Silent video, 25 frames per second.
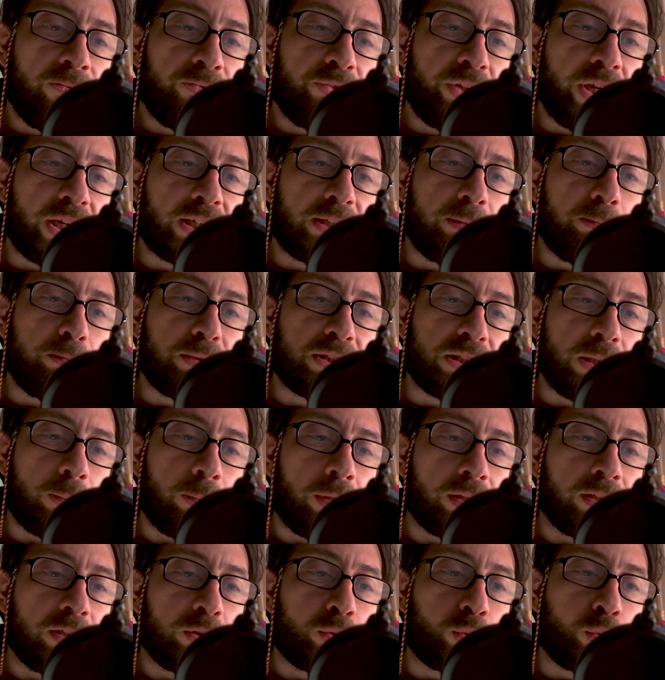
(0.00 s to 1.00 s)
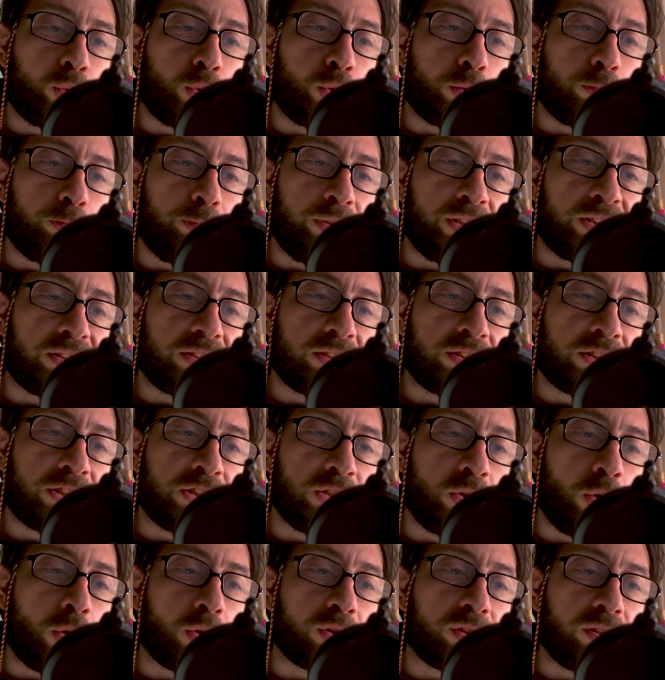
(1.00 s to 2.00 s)
Yakın bir zamanda Türk bir
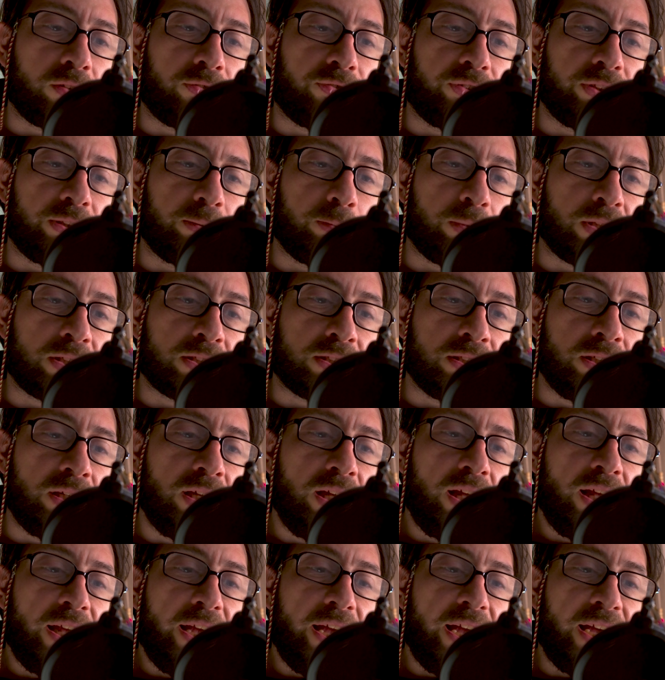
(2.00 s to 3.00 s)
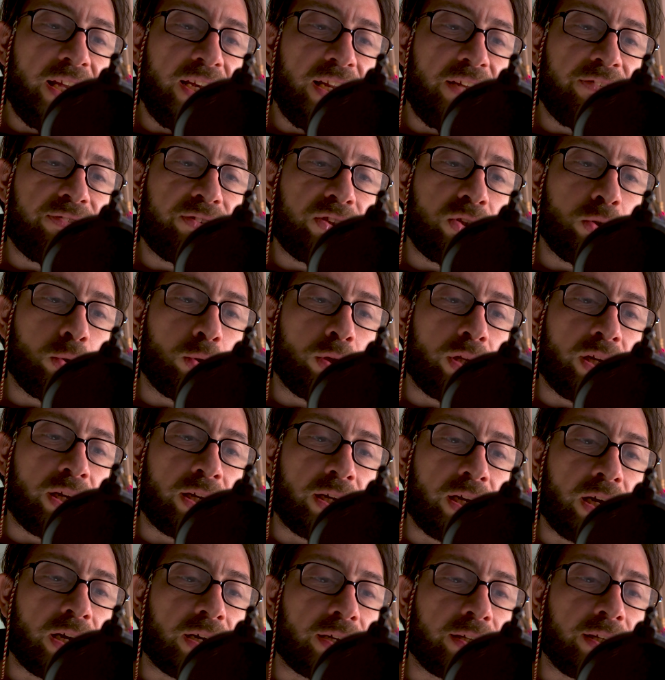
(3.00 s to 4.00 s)
sigorta firması NFT
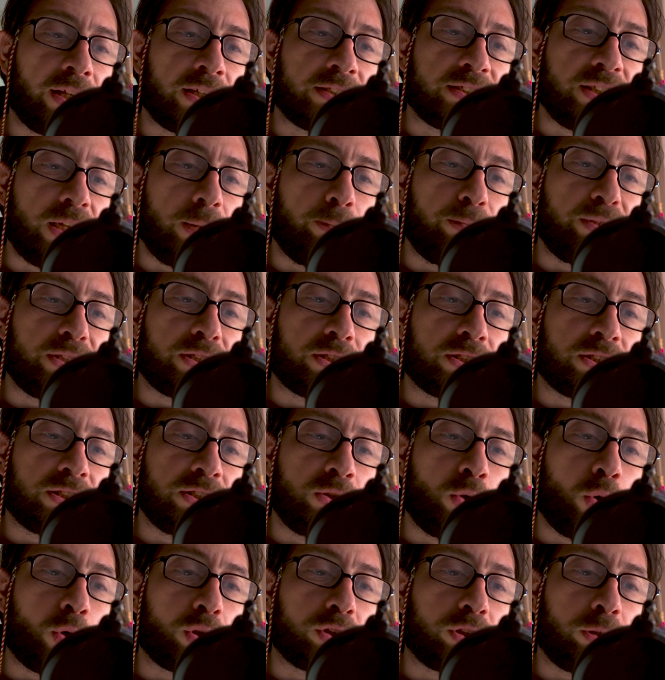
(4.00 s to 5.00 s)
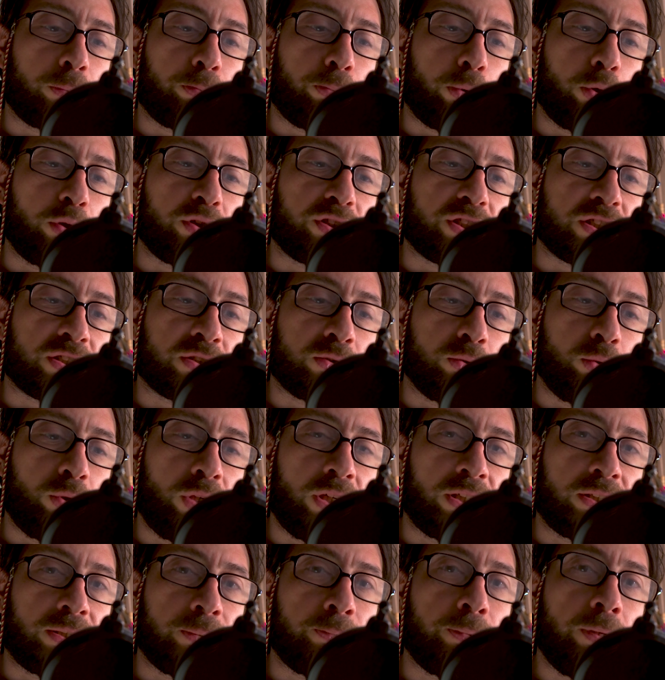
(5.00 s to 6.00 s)
olarak arkadaşlar bir sigorta poliçesi
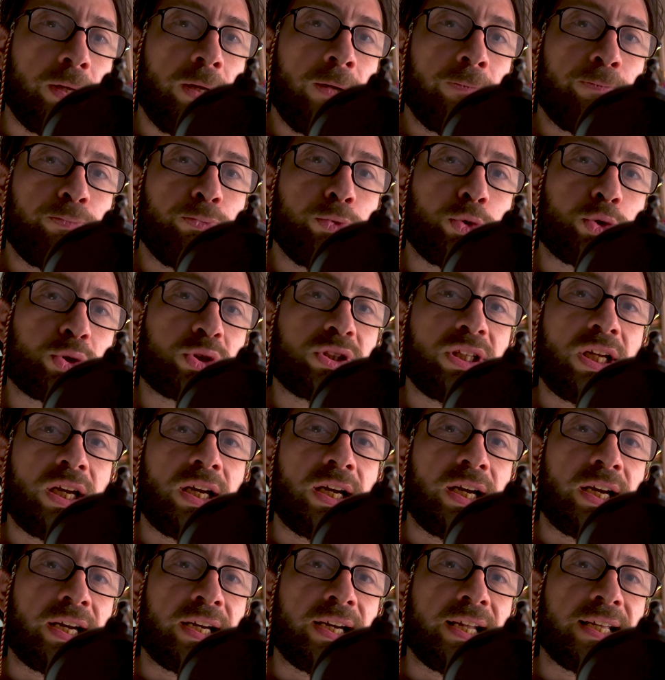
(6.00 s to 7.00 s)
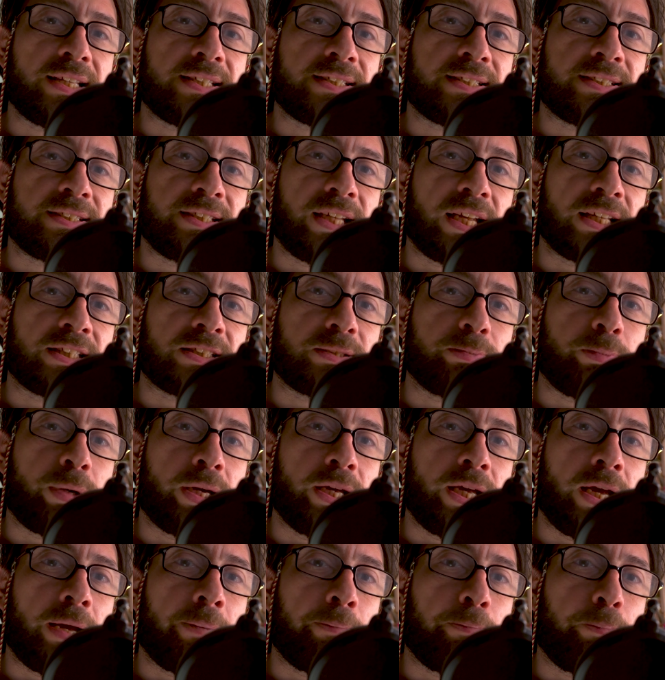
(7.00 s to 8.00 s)
üretip müşterilerine
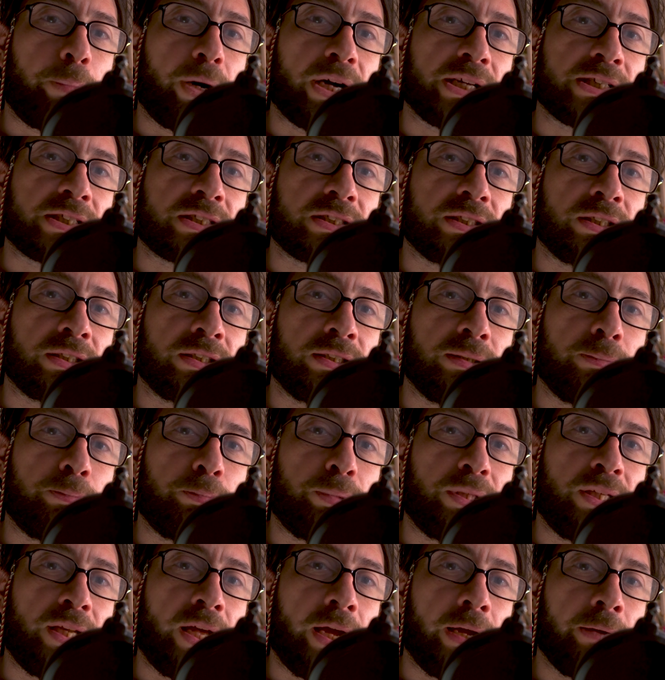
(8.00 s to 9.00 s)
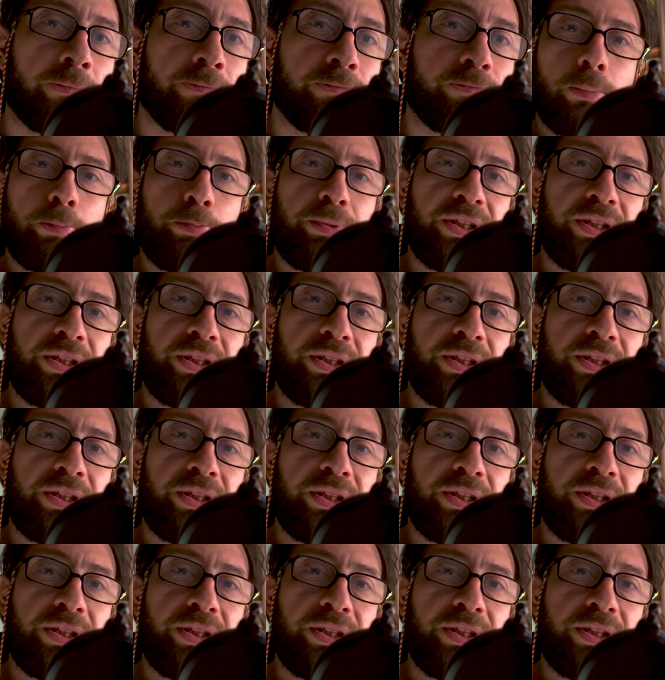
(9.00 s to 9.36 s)
satmaya başladı bile.